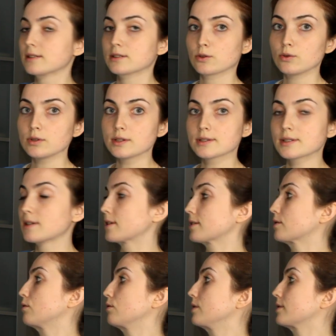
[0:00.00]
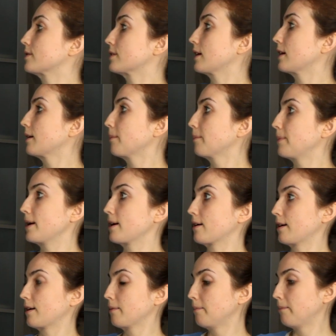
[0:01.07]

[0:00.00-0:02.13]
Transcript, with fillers: Сходятся и расходятся. Пекарь –